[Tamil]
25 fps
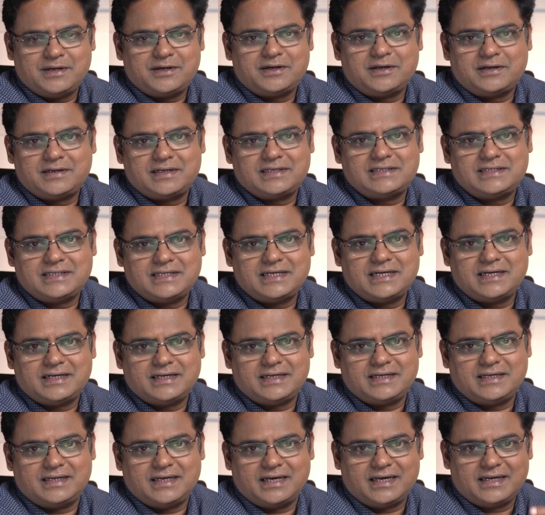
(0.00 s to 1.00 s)
மெரிட்டோக்ரஸின்னு
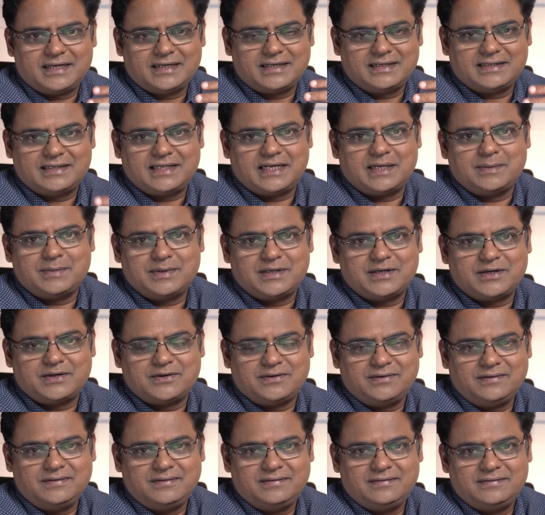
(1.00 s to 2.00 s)
என்ன யாருக்கு திறமை
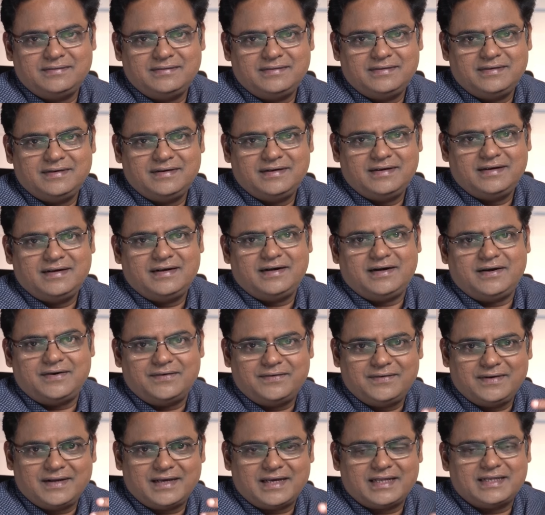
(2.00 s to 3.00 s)
இருக்கோ
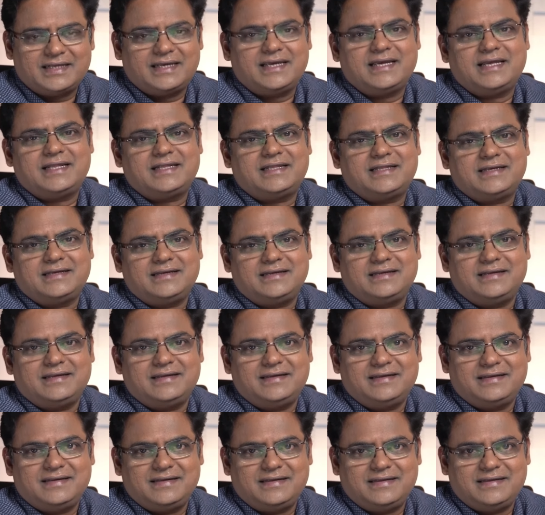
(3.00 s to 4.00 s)
அவங்களுக்கு அதுக்கேற்ற
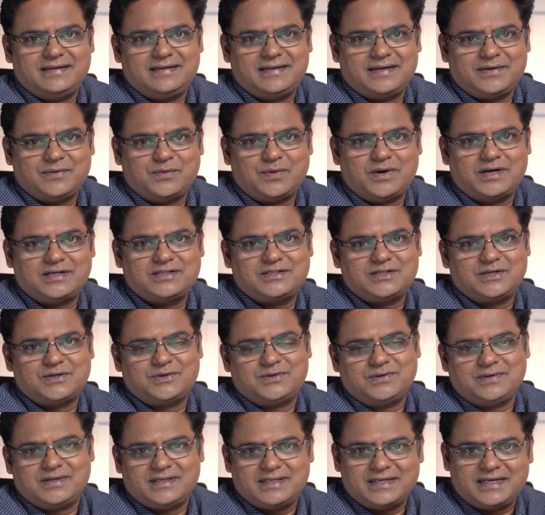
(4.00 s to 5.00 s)
ரிவார்ட்ஸ்
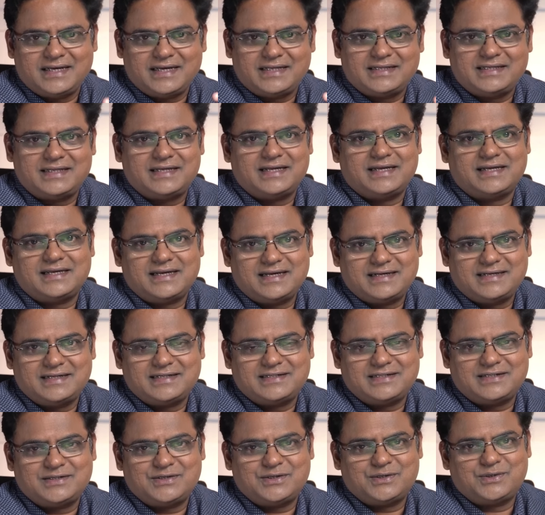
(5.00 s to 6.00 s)
இருக்கும் அதுக்கேற்ற
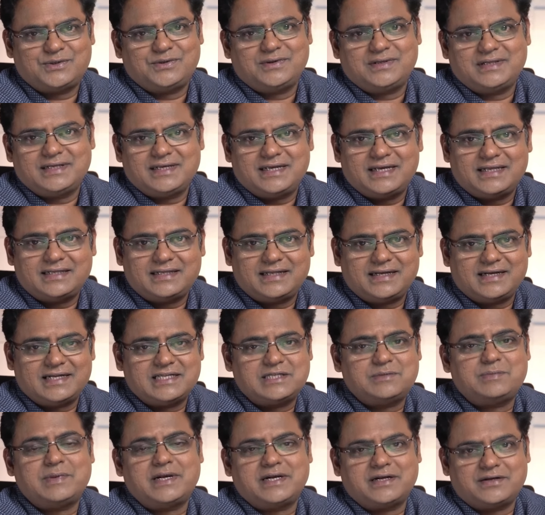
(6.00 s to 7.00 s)
ரெக்கக்னிஷன் இருக்கும் அதுக்கேற்ற
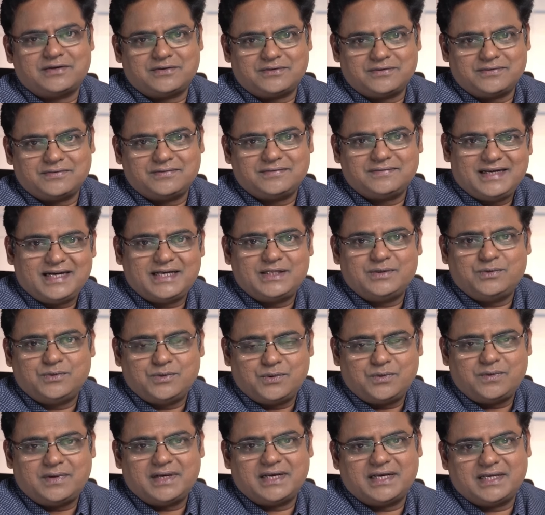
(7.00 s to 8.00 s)
ரெஸ்பெக்ட் இருக்கும் அது
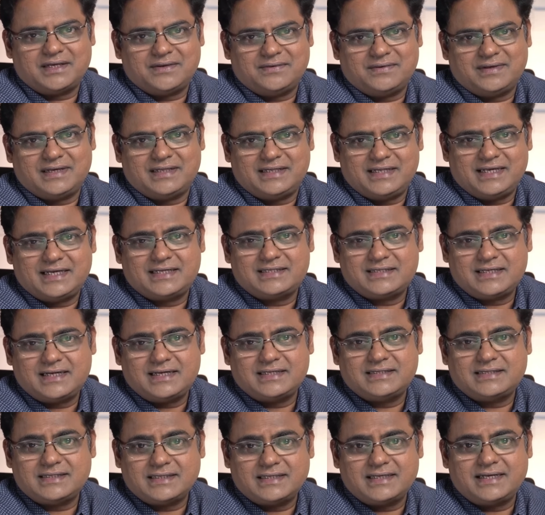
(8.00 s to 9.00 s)
உருவாக்கினவங்க அந்த
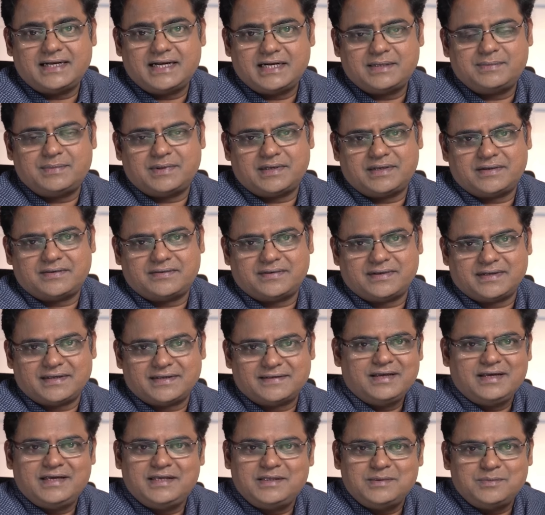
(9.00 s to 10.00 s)
எக்ஸலன்ஸை கிரியேட் பண்ணுறவங்க
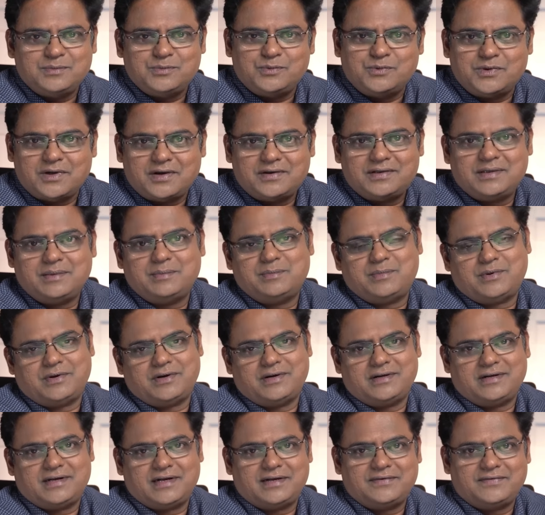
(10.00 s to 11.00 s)
இது மூணாவது
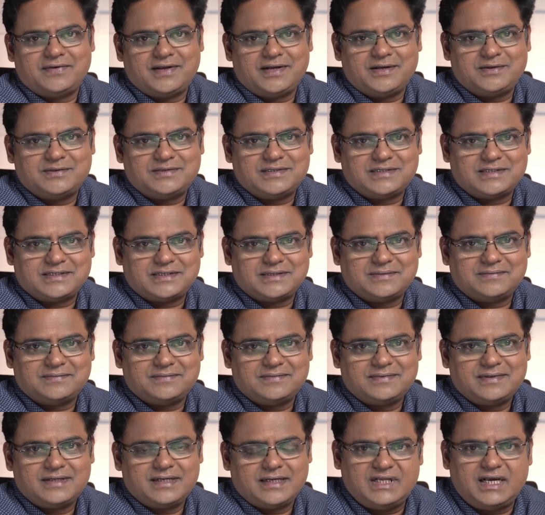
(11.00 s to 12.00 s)
இம்பார்ட்டண்ட்டான வேல்யூ சிஸ்டம்
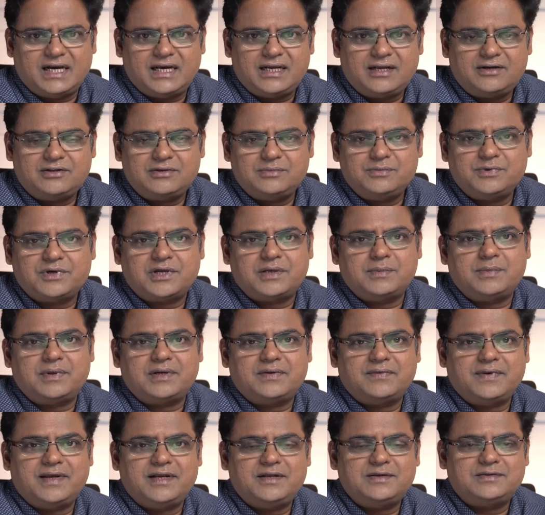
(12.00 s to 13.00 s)
நாலாவது
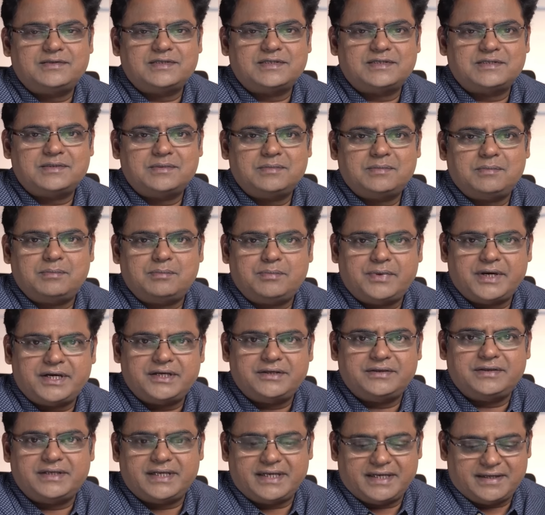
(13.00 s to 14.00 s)
முக்கியமான வேல்யூ சிஸ்டம்
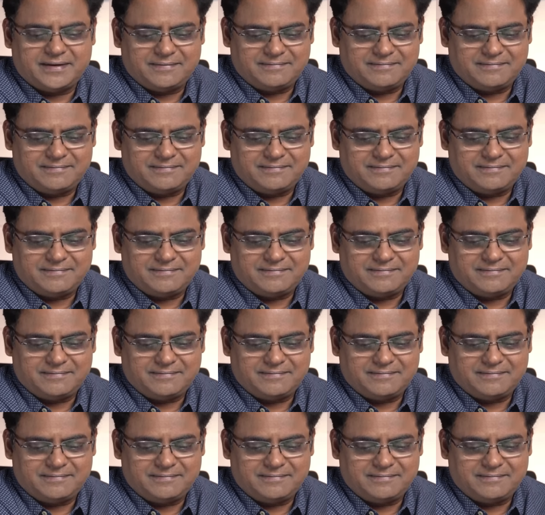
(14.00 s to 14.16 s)
பயனரி